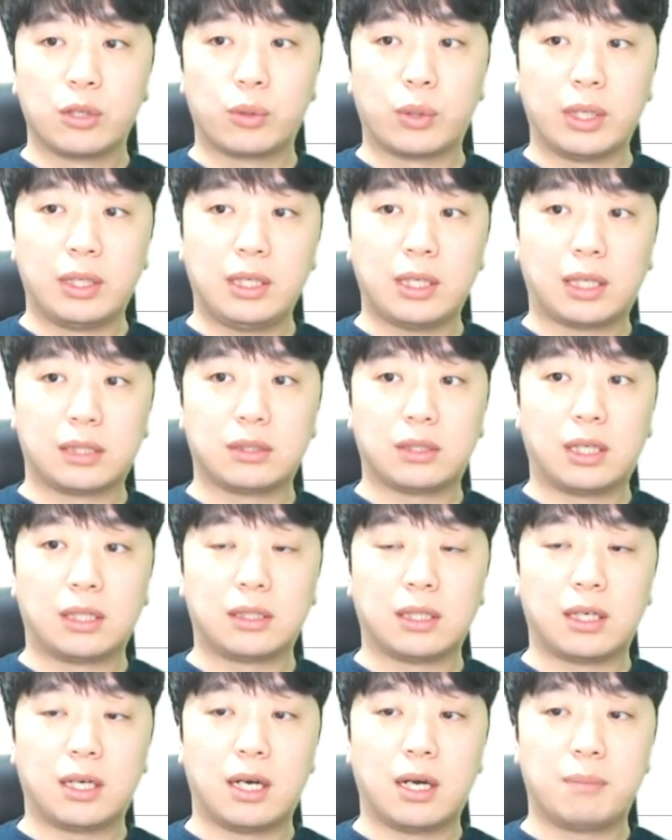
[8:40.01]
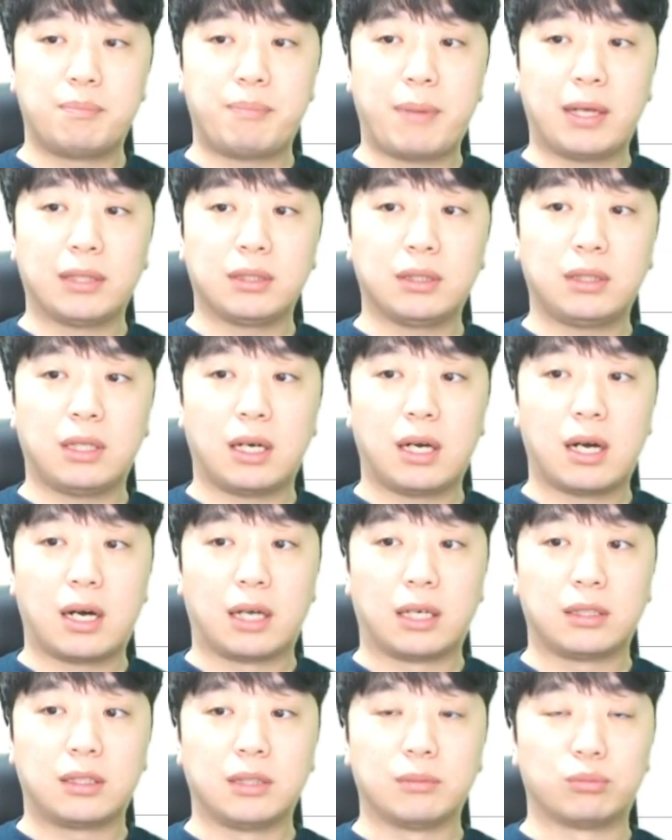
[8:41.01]
괜히 가져가다가 빠졌다가
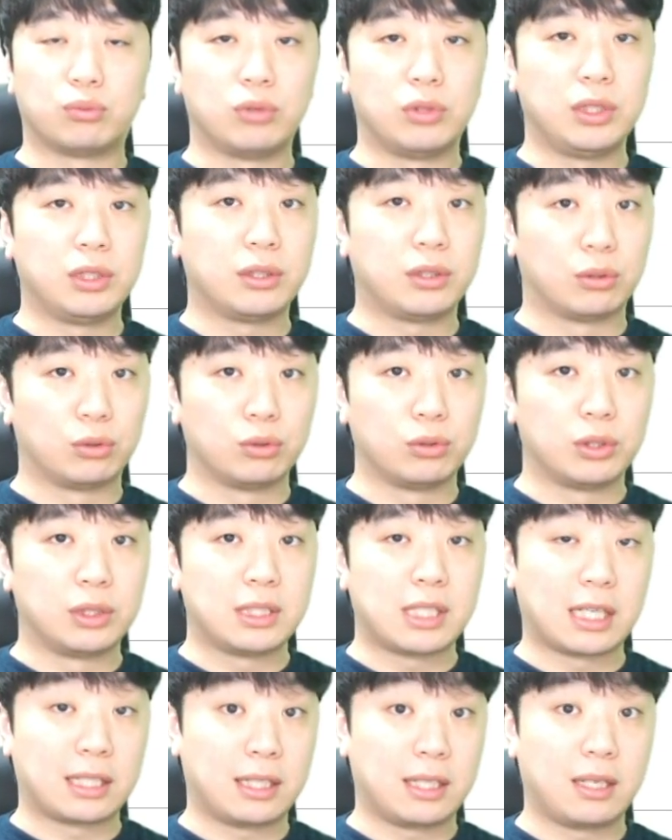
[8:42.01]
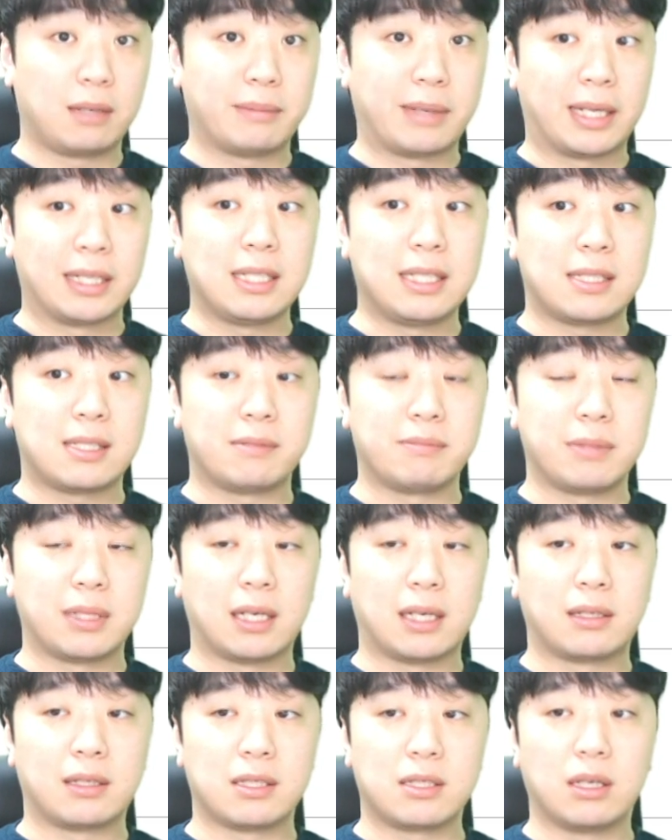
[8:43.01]
갈 때 물리는 경우들이 상당히 많이
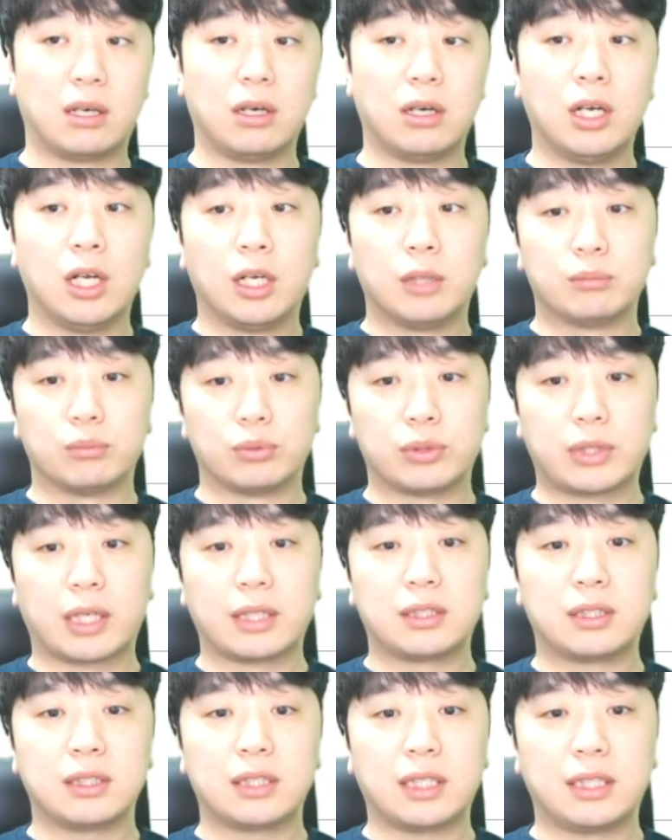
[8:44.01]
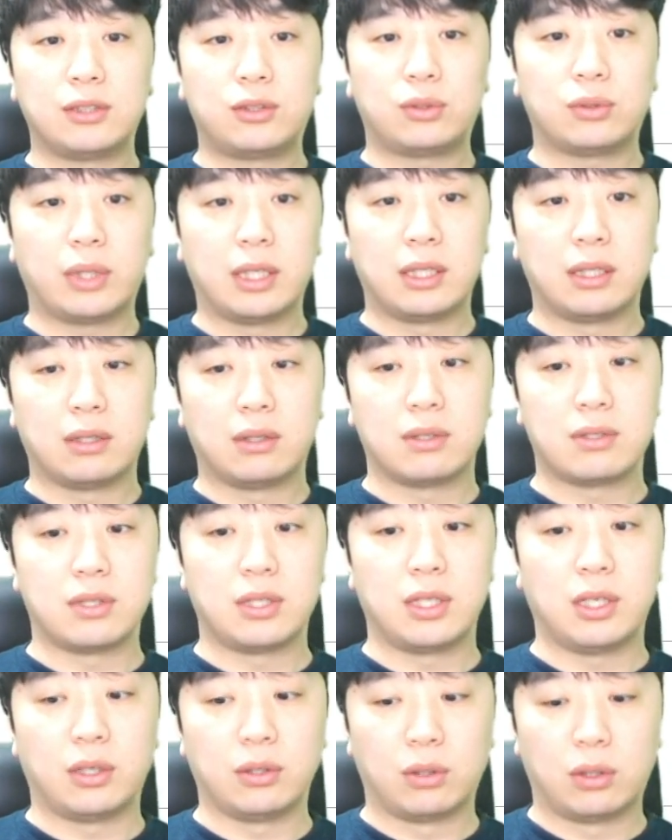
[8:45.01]
있습니다. 그래서 무상 증자 이슈가 있는
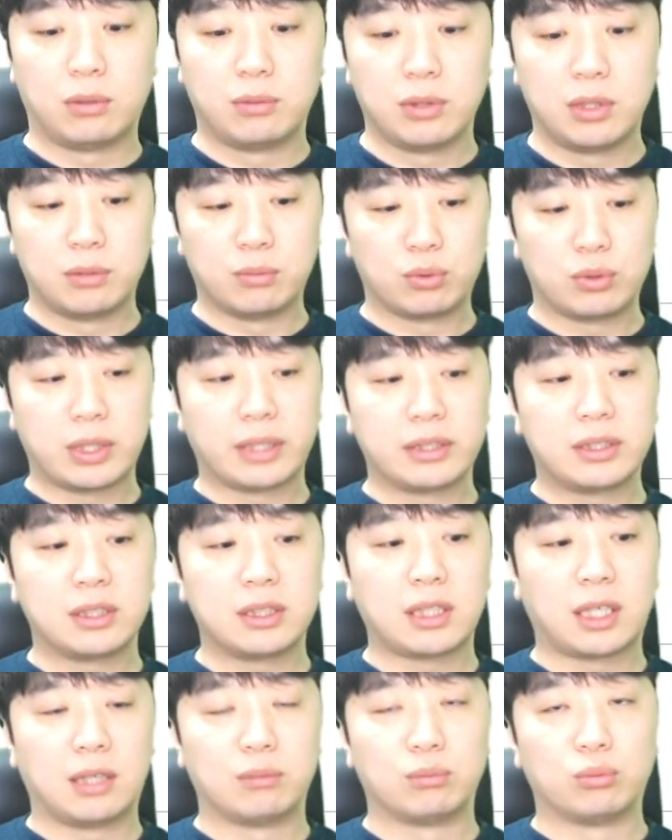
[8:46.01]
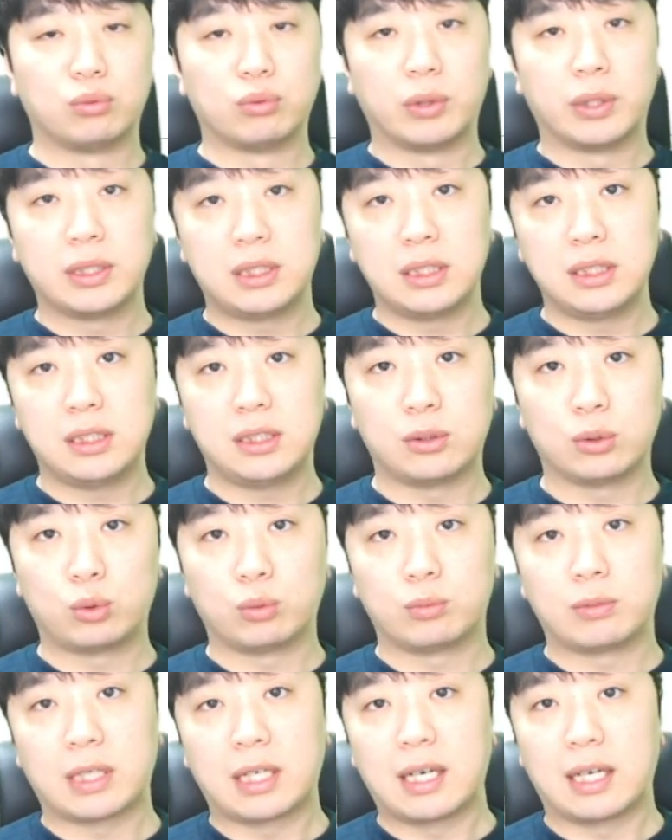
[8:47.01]
것은요. 여러분들이 무상 증자가 무엇인지 하는지도
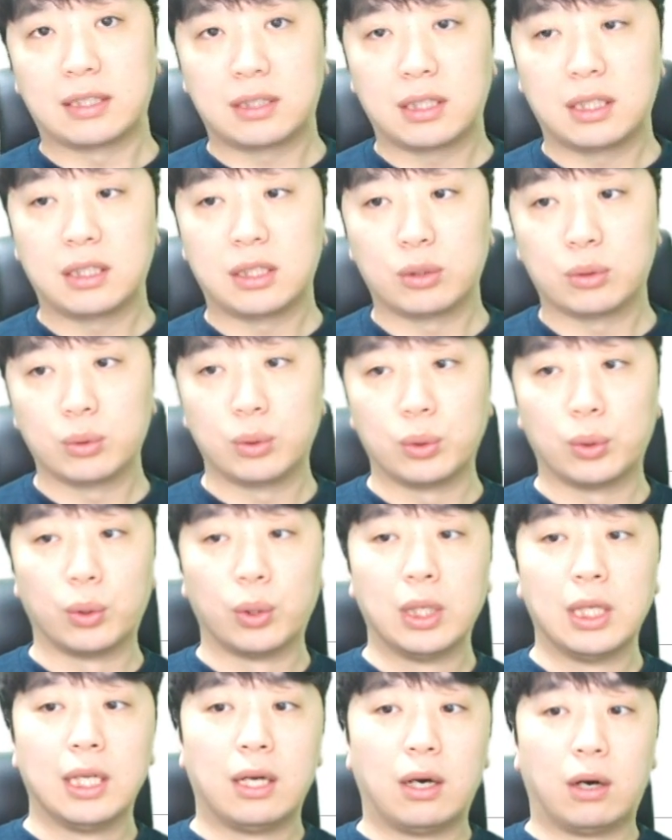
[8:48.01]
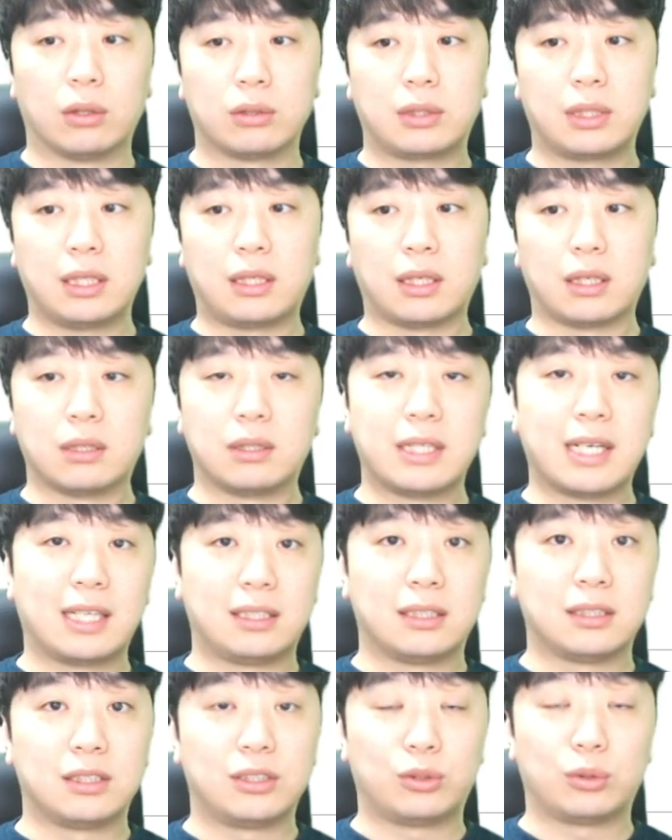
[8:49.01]
좀잘 아셔야 되고 어떻게 대응해야
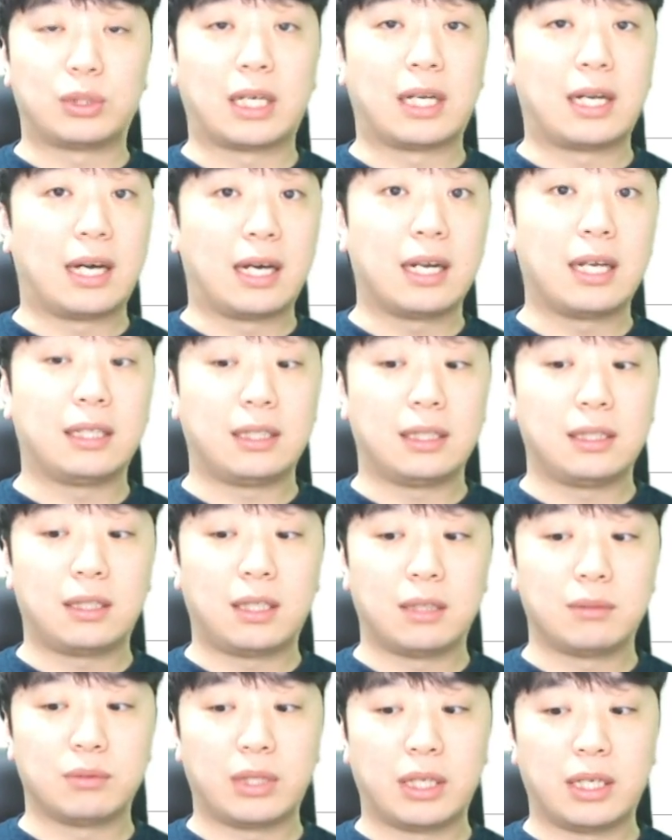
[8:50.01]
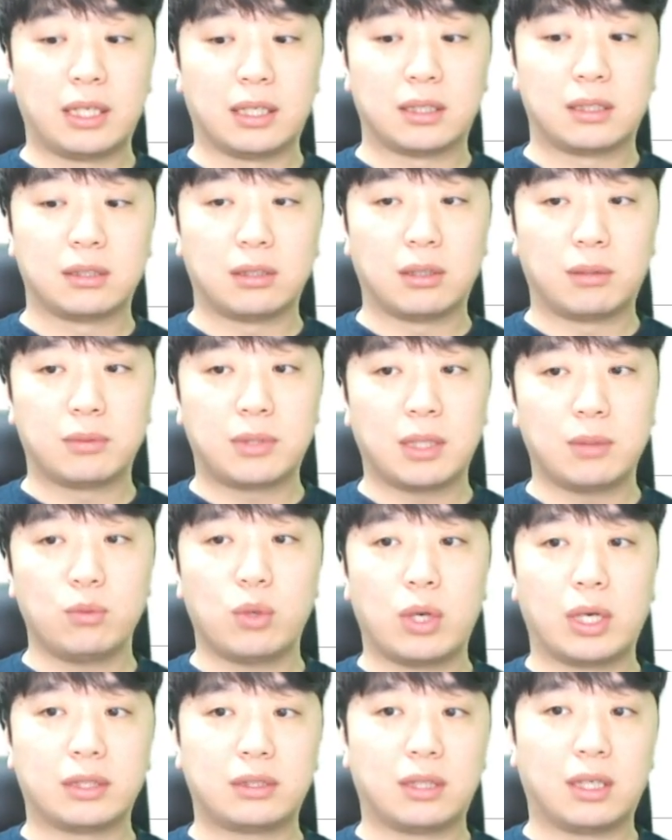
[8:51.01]
되는지도 잘 알아야 되기 때문에 그 점
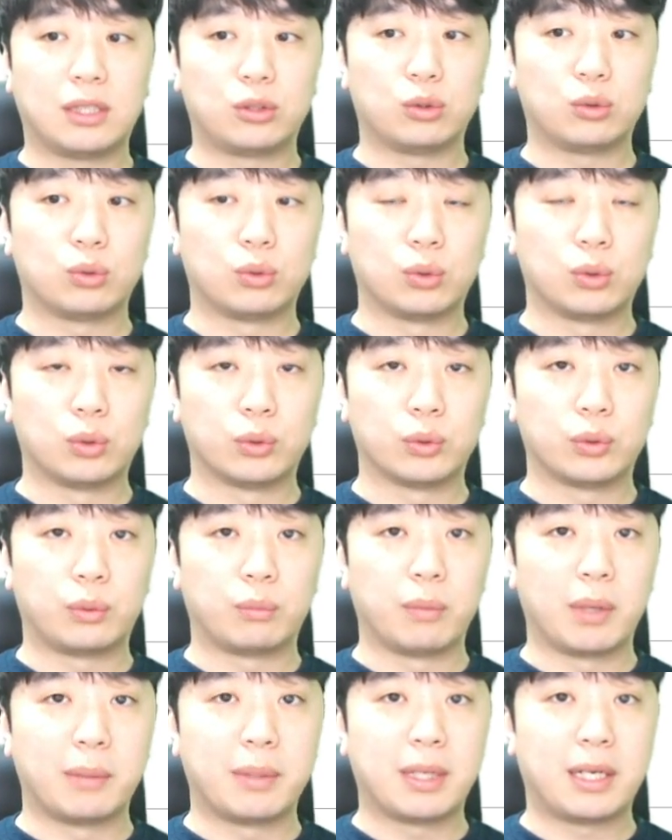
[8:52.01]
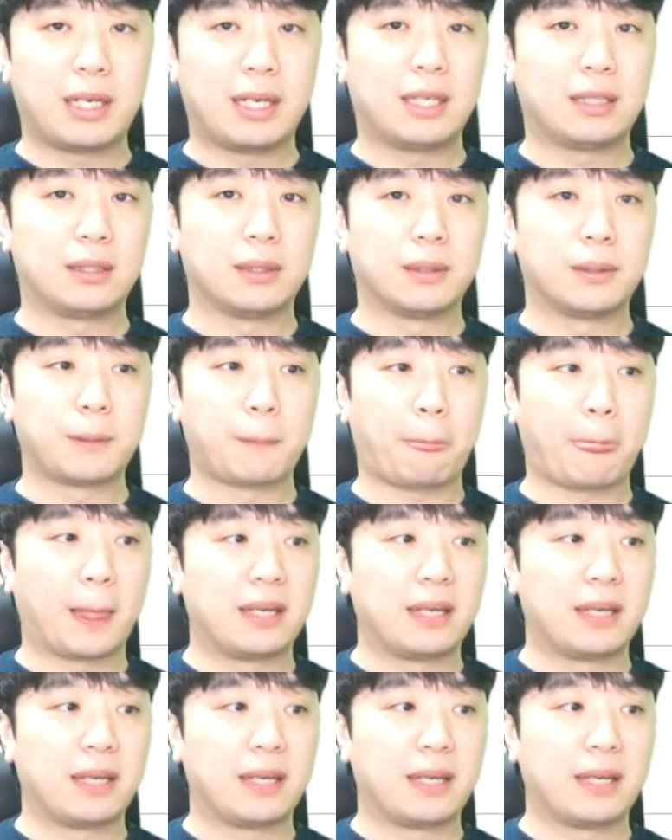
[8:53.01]
참고하셔가지고 매매를 해야 돼요.